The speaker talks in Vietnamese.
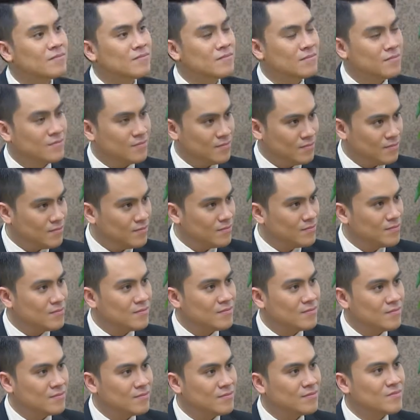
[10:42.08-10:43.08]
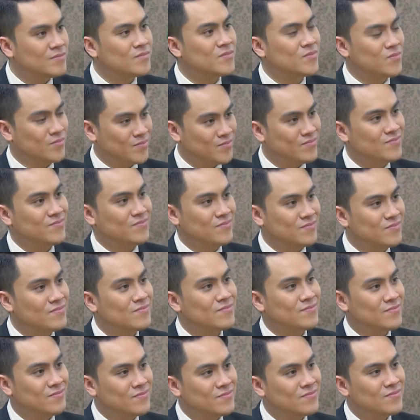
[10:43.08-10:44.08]
phẫu thuật à, cái cách
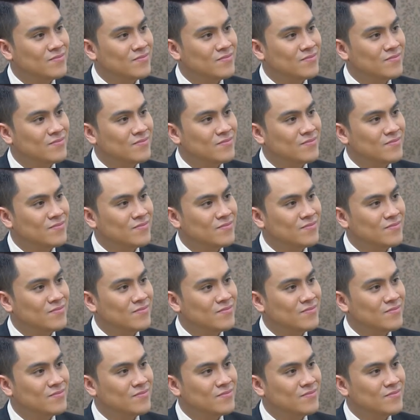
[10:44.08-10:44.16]
dùng